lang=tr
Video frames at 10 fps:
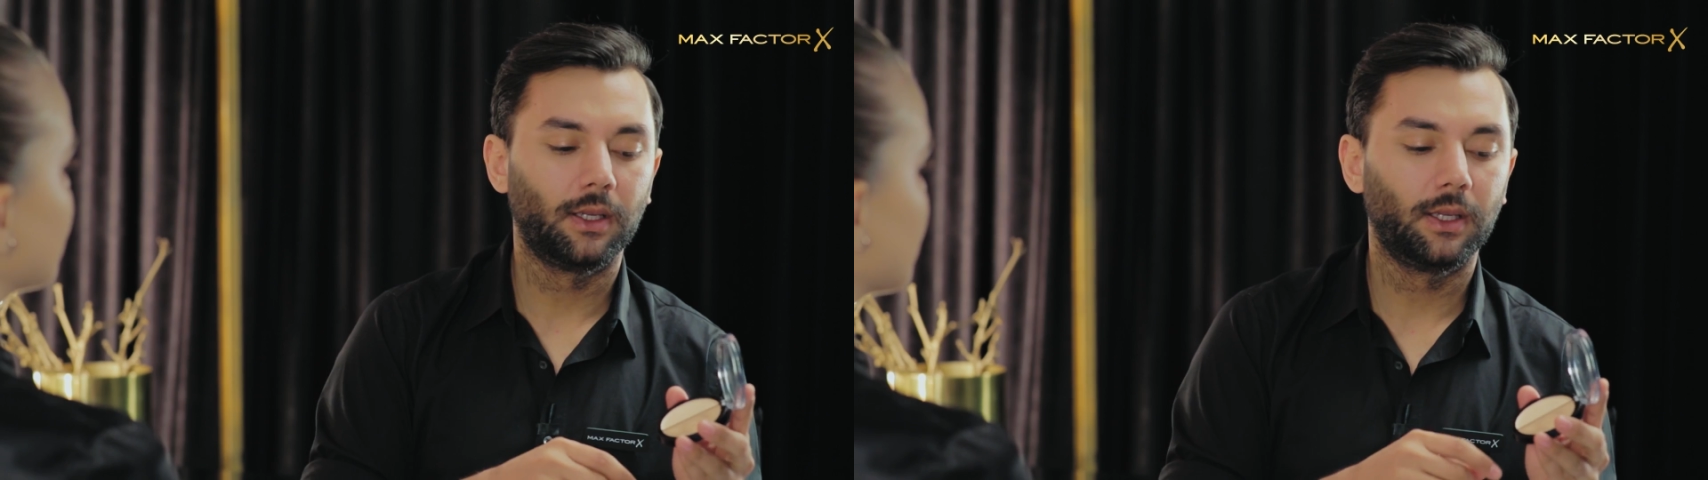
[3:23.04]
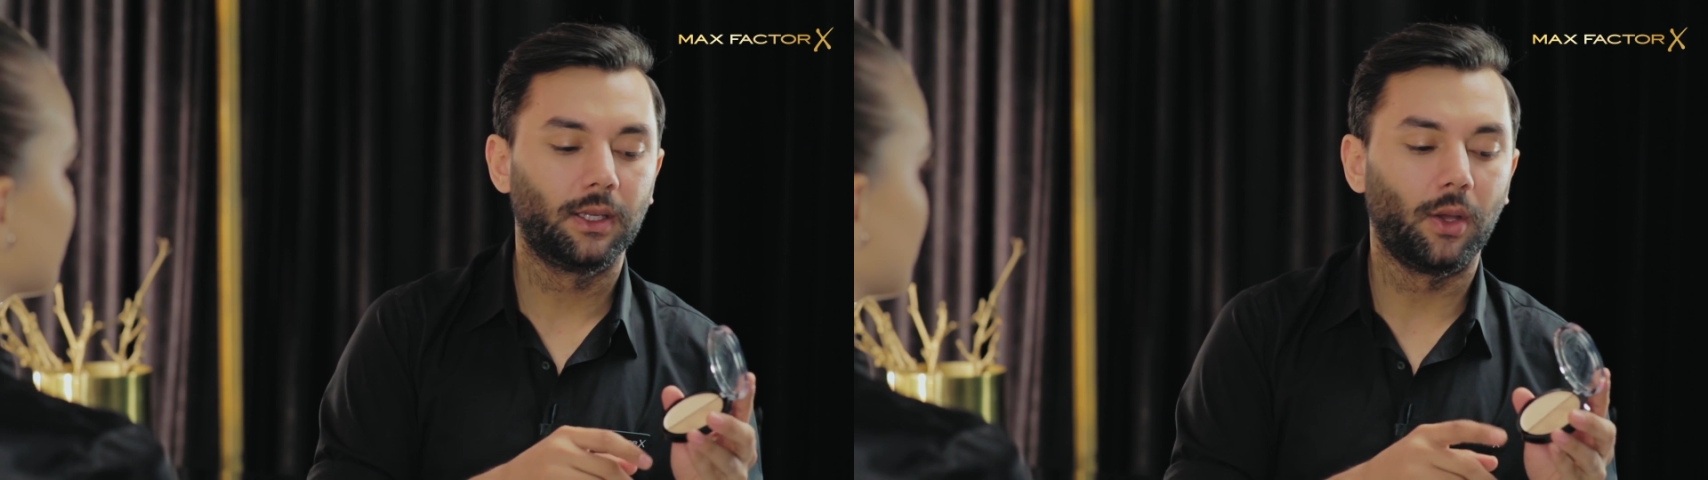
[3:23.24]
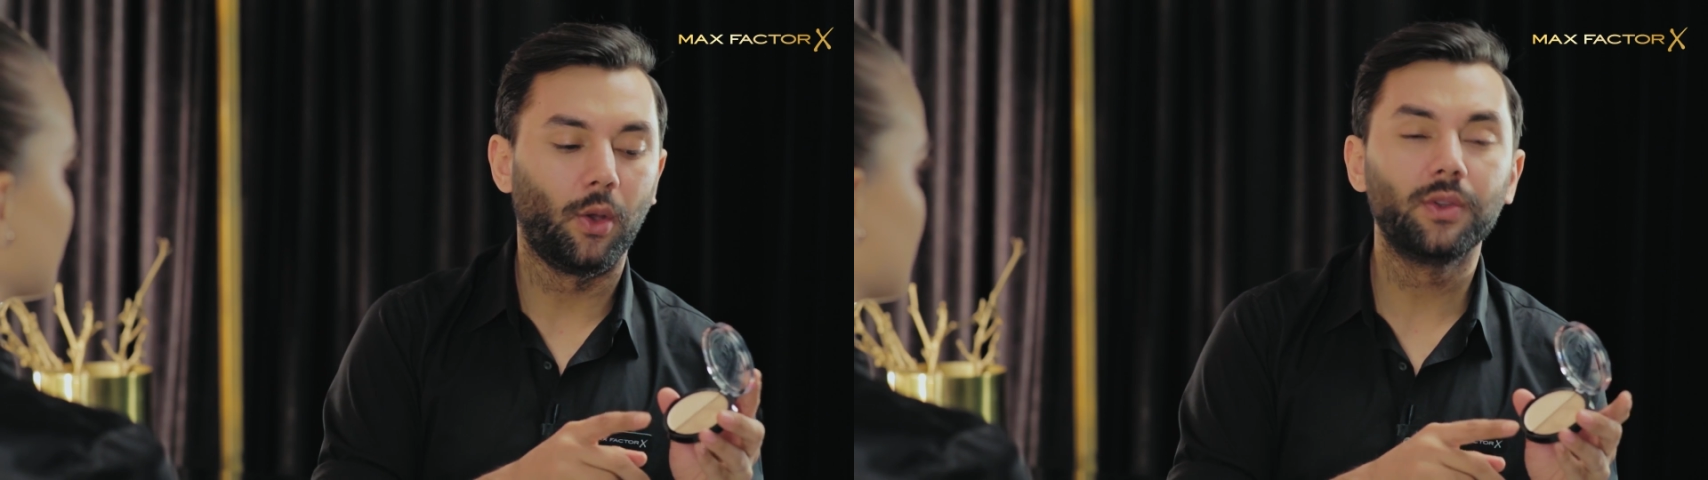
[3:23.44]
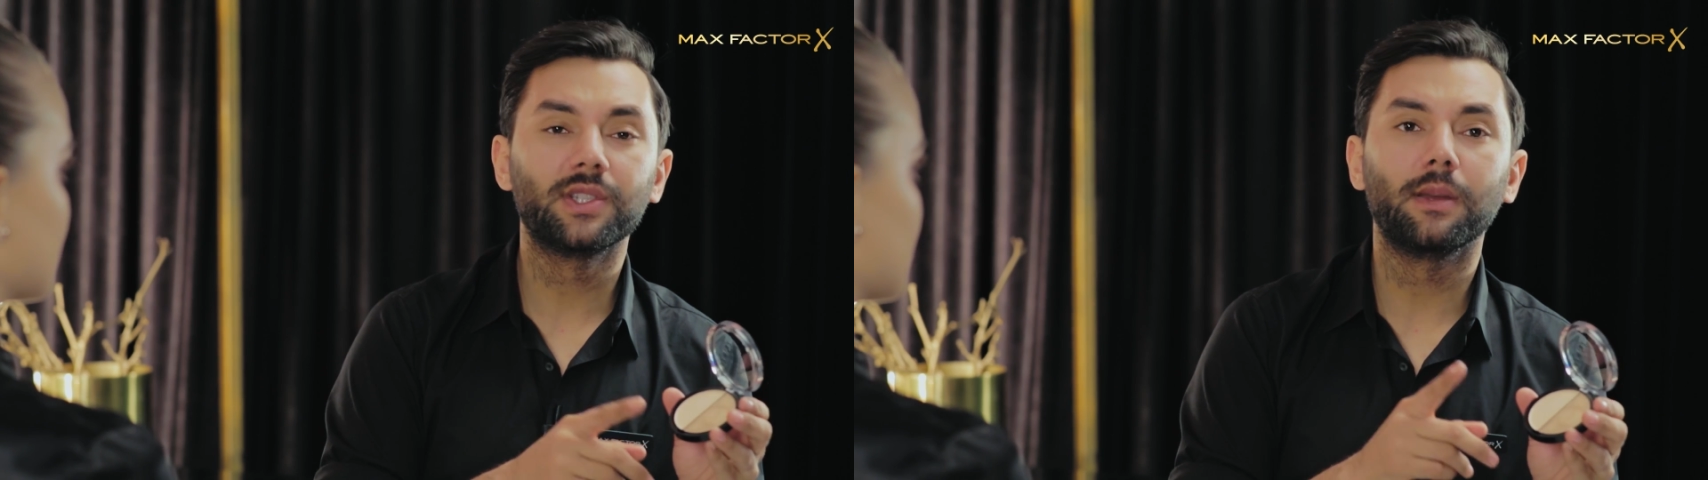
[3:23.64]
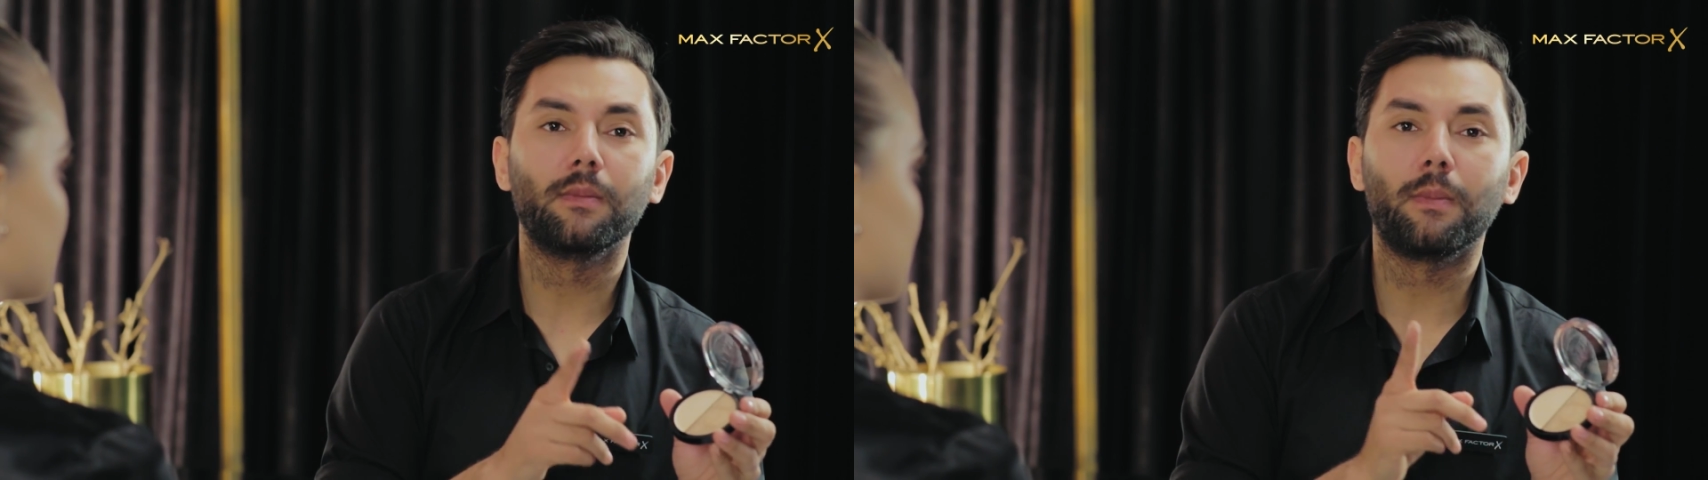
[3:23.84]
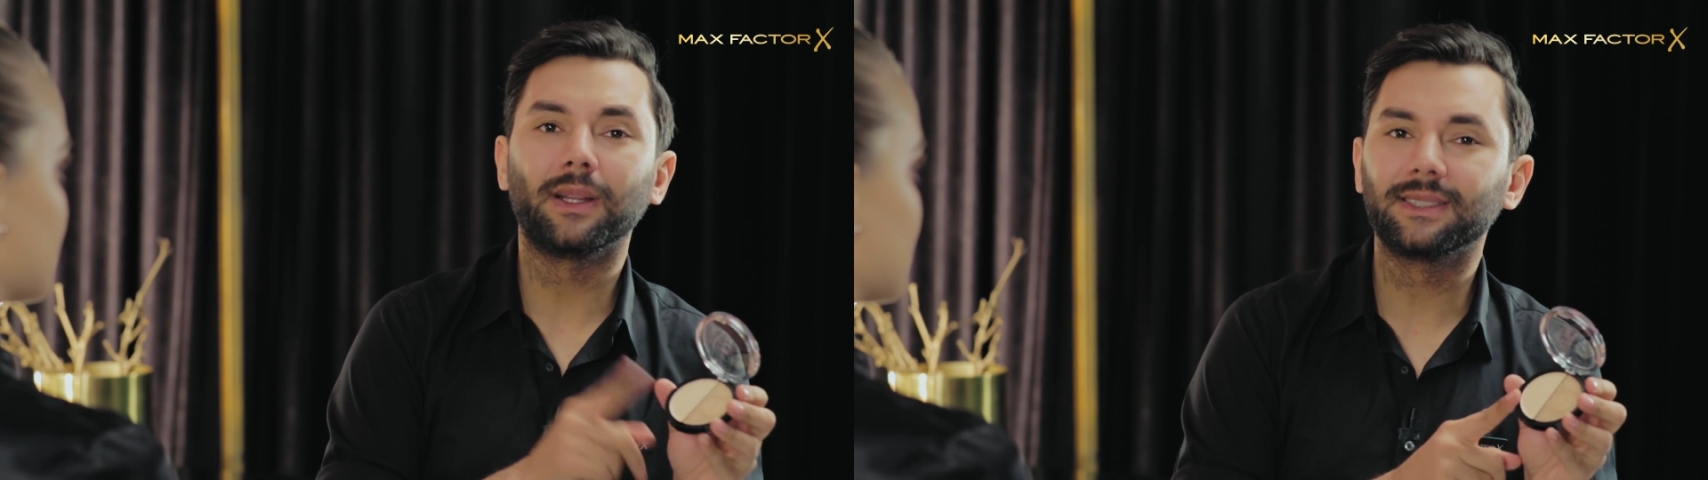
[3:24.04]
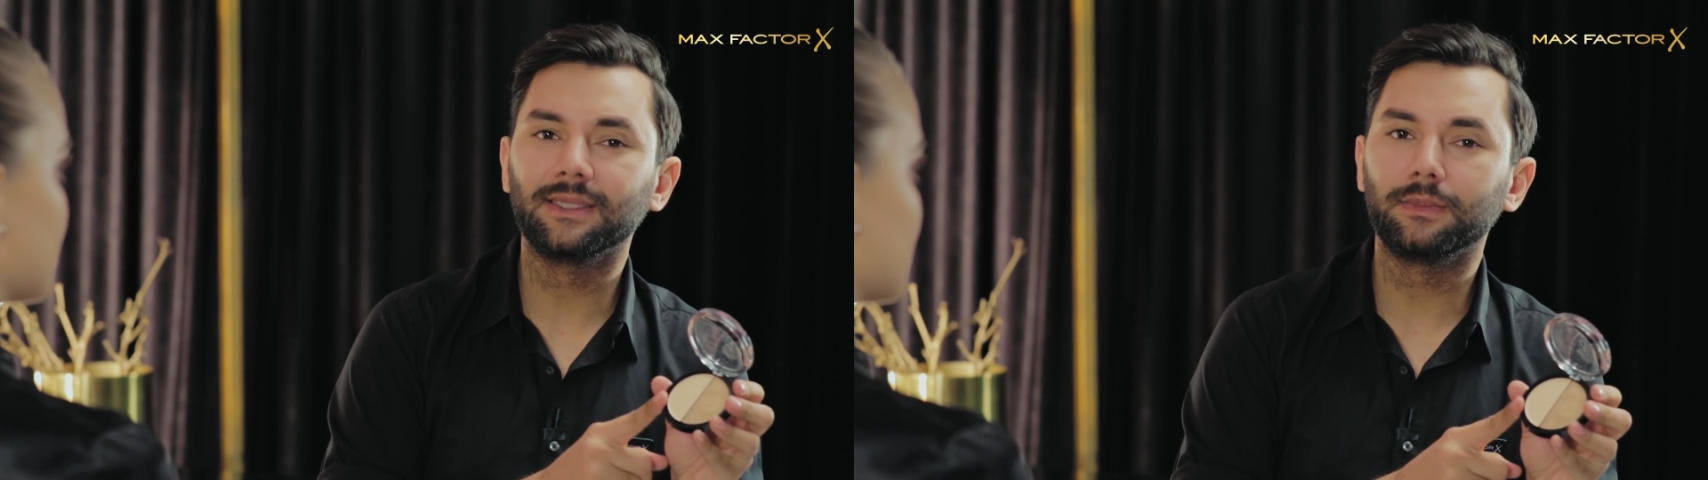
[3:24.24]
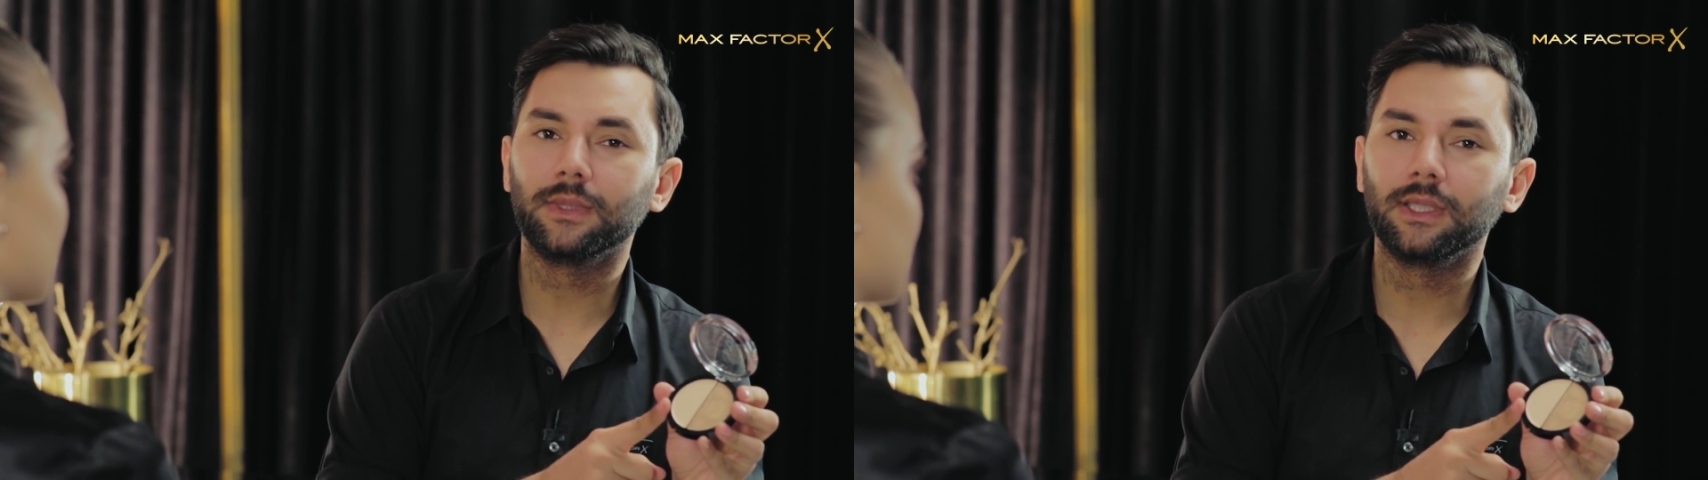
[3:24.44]
E, önce mat
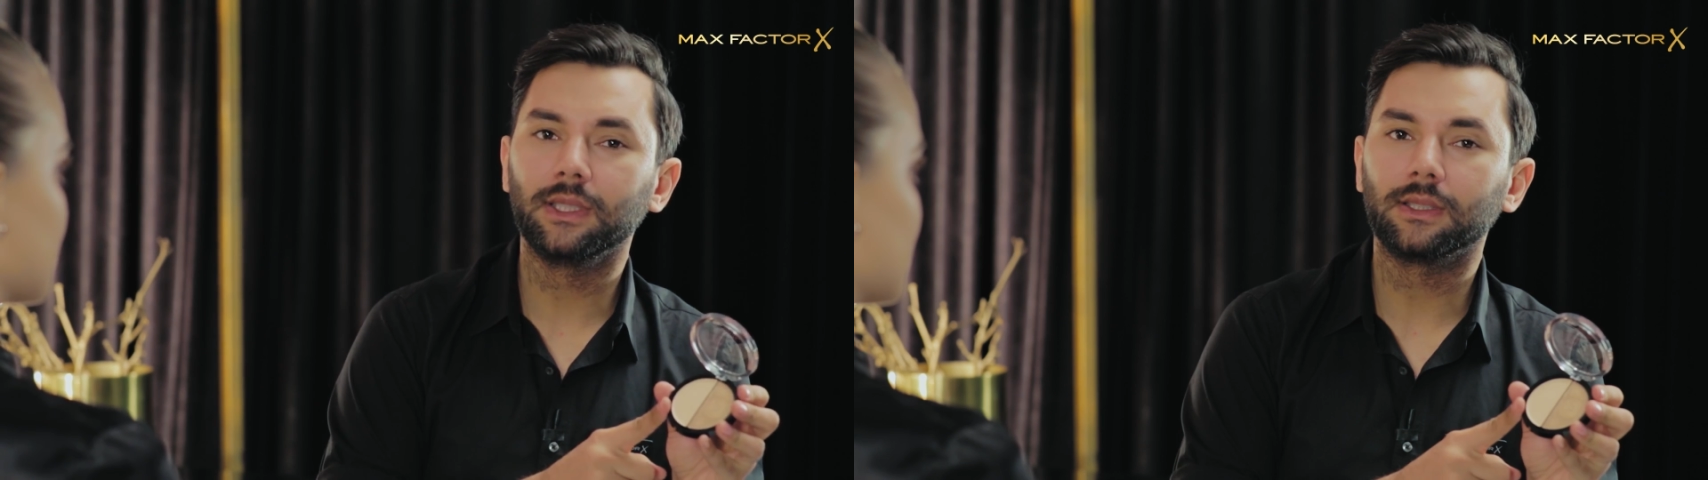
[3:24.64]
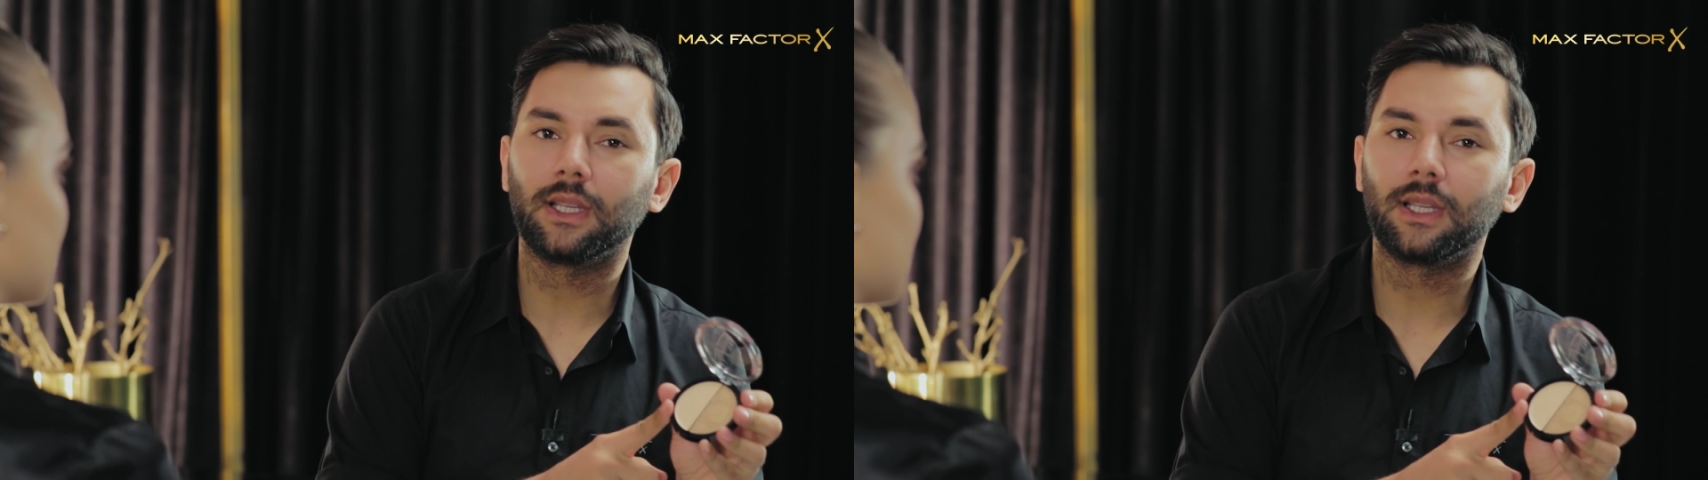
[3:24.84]
kısmını